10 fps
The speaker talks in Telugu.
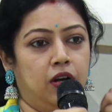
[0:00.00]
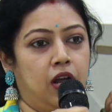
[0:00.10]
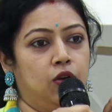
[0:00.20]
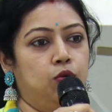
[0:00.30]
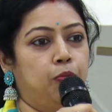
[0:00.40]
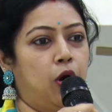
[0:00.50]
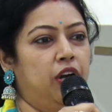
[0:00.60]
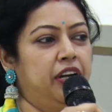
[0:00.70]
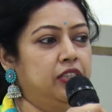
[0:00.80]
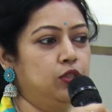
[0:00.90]
నాకు
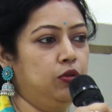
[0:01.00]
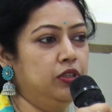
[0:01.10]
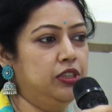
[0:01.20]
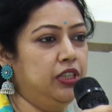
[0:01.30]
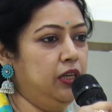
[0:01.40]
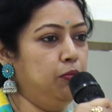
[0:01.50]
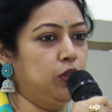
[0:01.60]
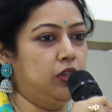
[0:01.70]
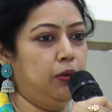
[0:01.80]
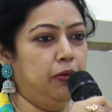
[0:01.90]
పాలిటిక్స్ గురించి
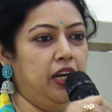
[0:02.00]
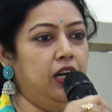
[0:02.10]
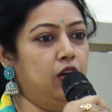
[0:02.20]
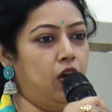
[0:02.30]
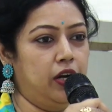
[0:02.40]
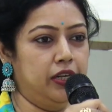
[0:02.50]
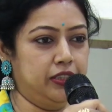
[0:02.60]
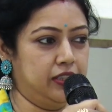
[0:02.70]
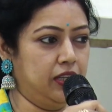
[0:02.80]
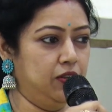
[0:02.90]
మొత్తం నిల్
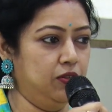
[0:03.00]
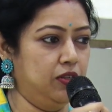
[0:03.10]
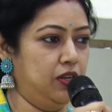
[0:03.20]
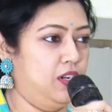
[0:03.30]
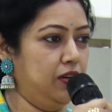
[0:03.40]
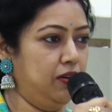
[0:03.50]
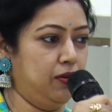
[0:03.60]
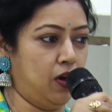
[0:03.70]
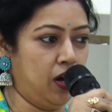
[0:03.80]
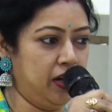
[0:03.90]
నాలెడ్జ్ అసలు
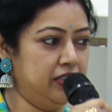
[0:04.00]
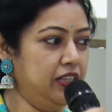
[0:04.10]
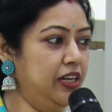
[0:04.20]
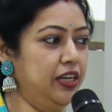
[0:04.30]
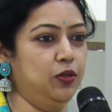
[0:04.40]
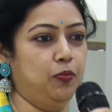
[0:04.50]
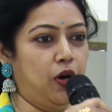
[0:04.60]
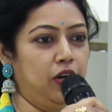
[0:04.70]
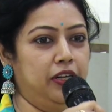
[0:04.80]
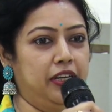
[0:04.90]
నాలెడ్జే లేదు
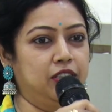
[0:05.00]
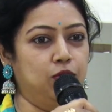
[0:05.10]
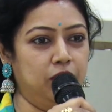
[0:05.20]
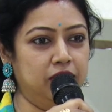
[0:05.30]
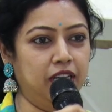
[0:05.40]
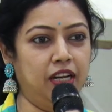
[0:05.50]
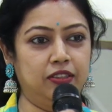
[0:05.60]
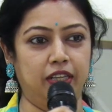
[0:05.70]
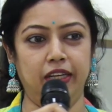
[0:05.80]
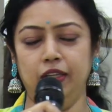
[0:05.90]
పాలిటిక్స్ గురించే
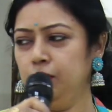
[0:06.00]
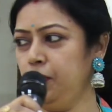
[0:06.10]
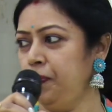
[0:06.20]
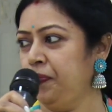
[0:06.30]
నాకు తెలియదు